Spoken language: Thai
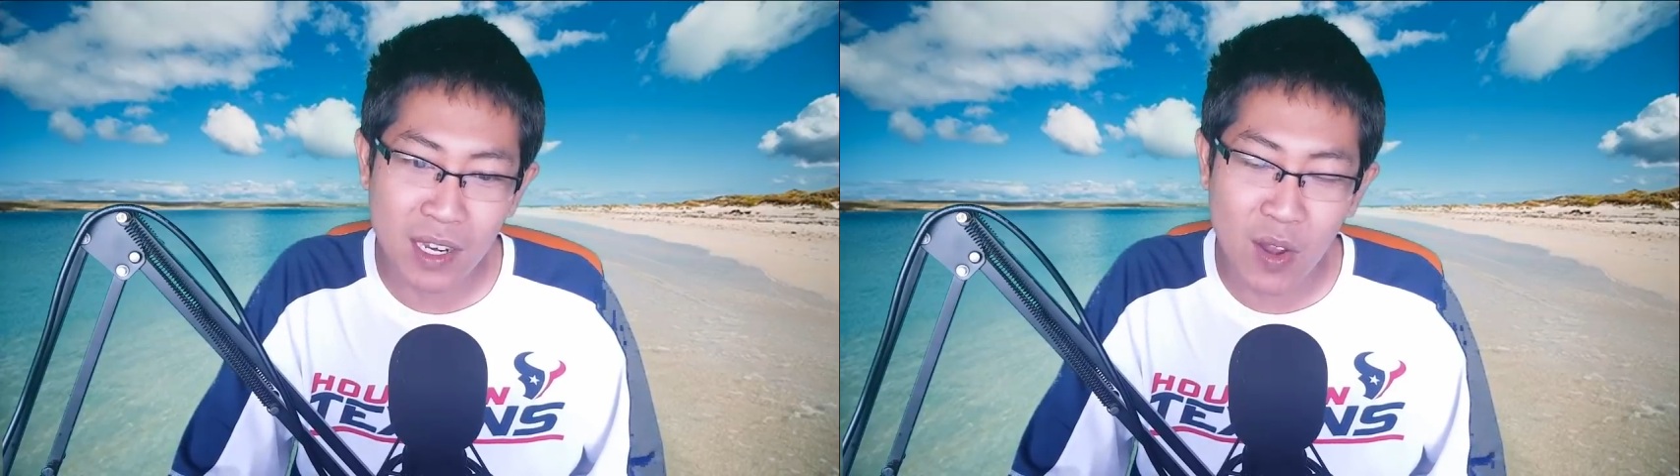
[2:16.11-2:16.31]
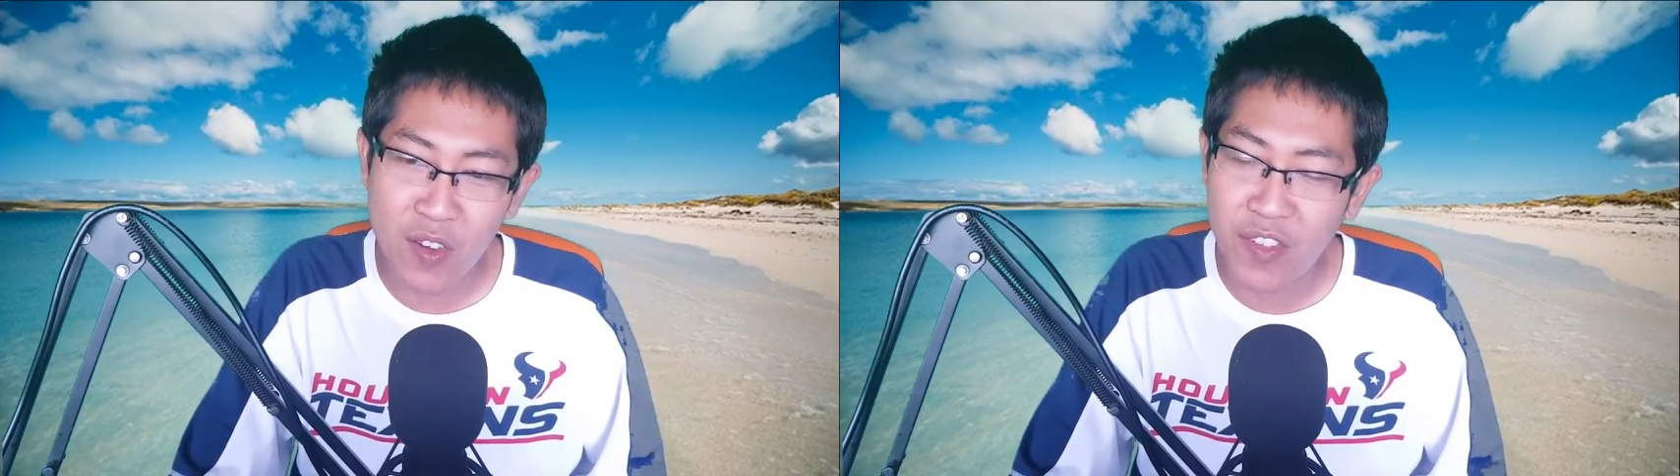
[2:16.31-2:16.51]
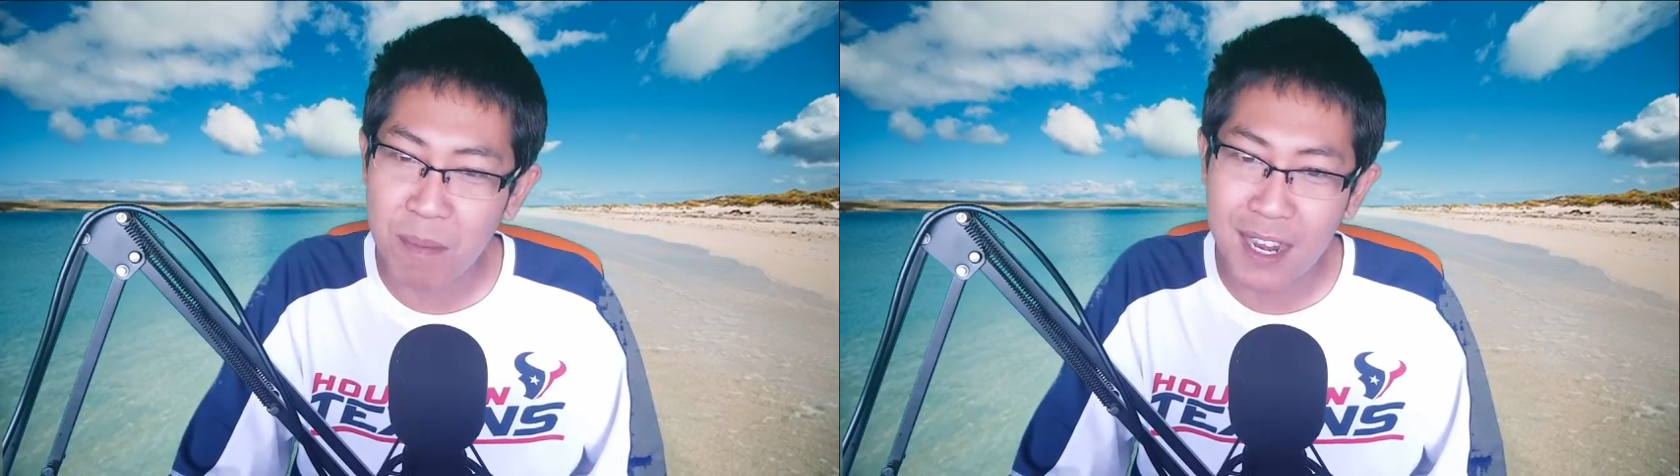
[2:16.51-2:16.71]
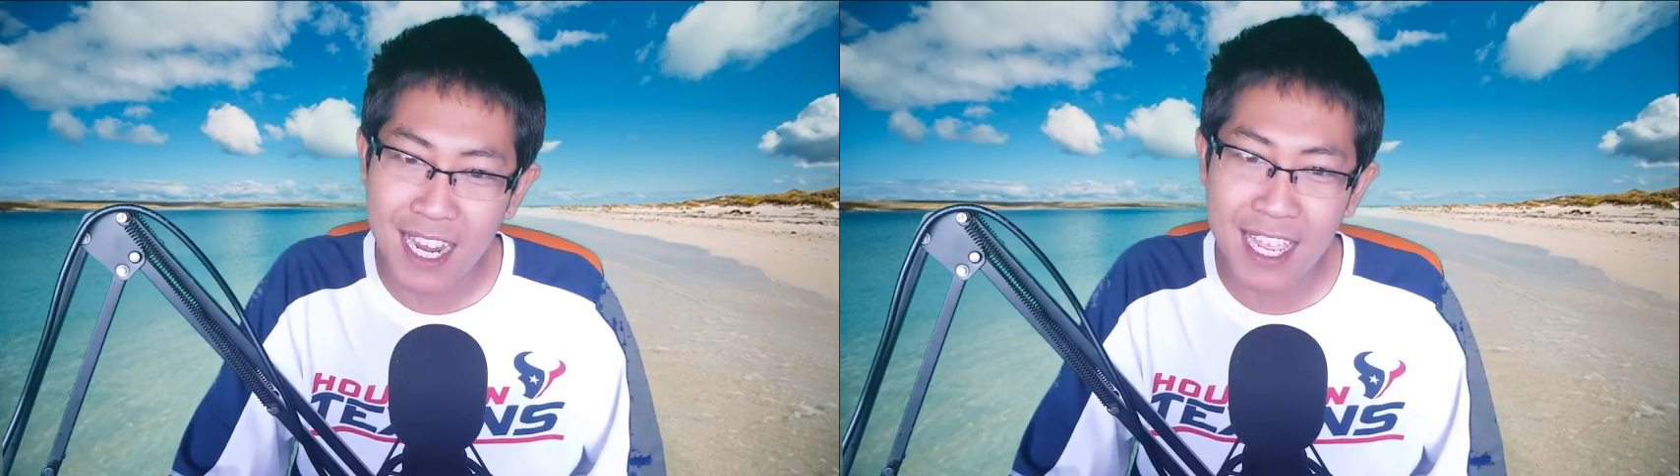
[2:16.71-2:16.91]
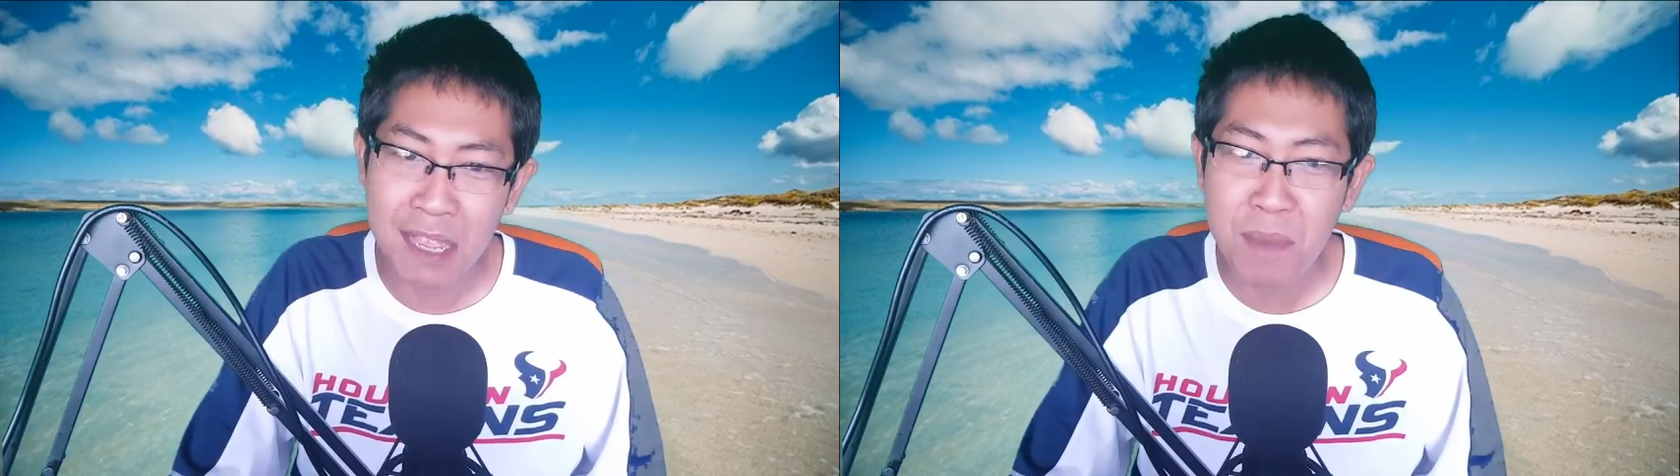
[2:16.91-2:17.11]
น้องแฟมิ
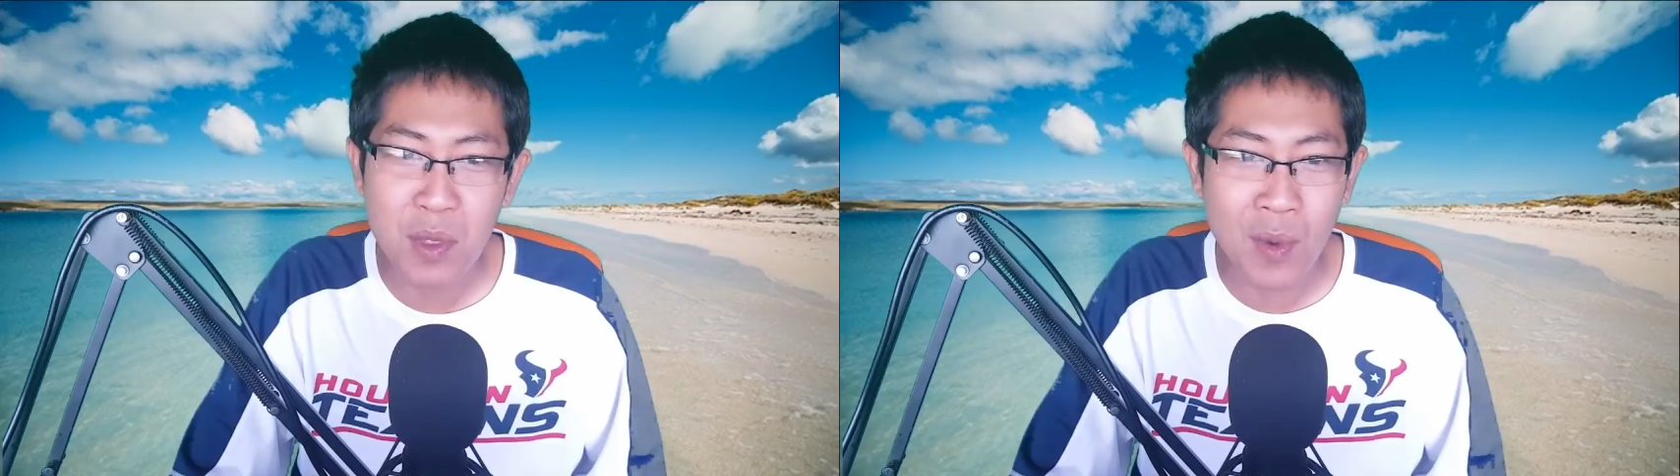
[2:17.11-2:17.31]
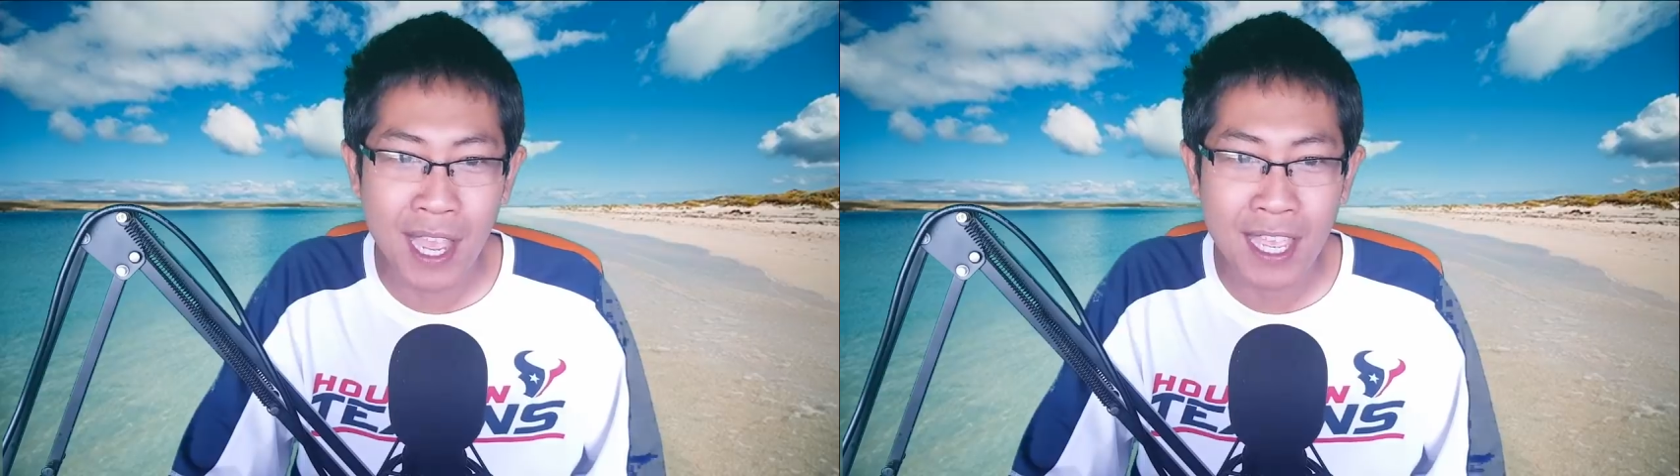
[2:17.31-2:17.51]
ลี่นี่ไม่ไหว